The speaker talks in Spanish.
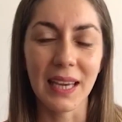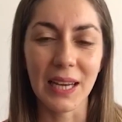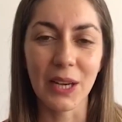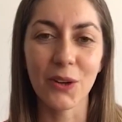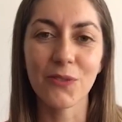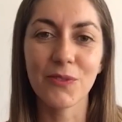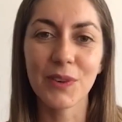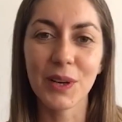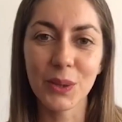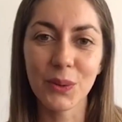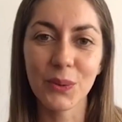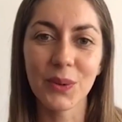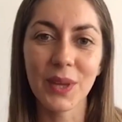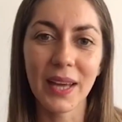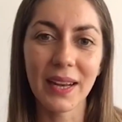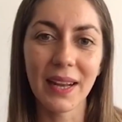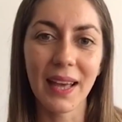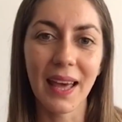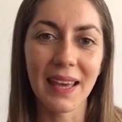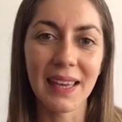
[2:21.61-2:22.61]
los va a
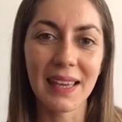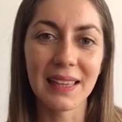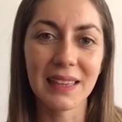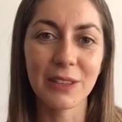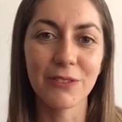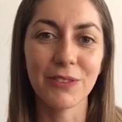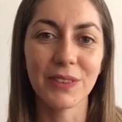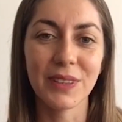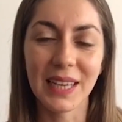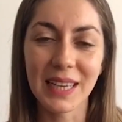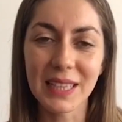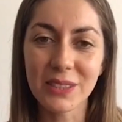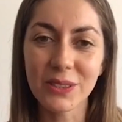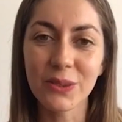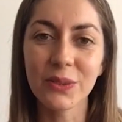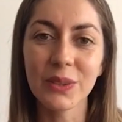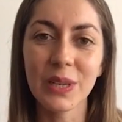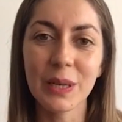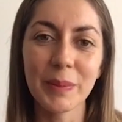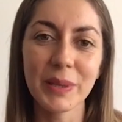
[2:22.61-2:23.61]
ayudar a identificarse
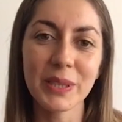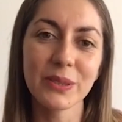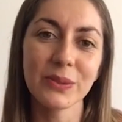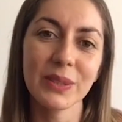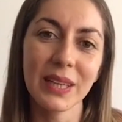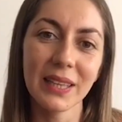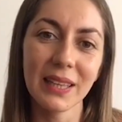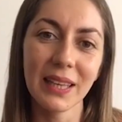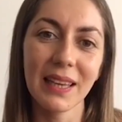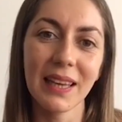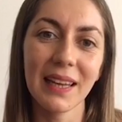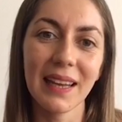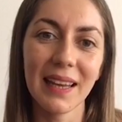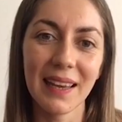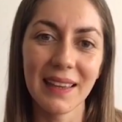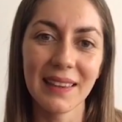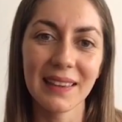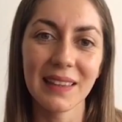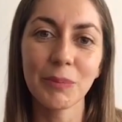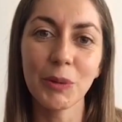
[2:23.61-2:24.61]
con el personaje que les
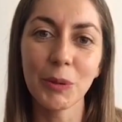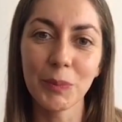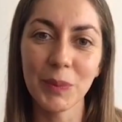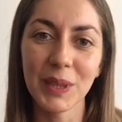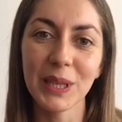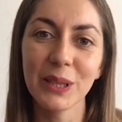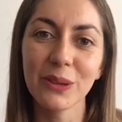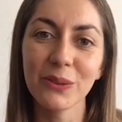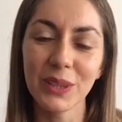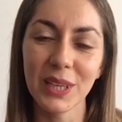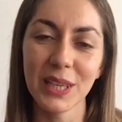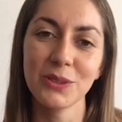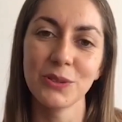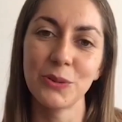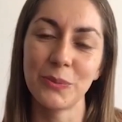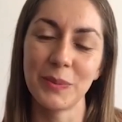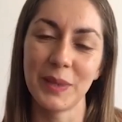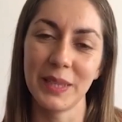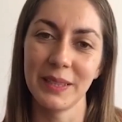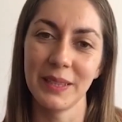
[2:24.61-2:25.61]
estamos pidiendo que
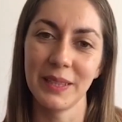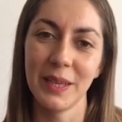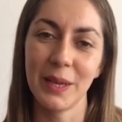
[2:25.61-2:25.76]
asuman.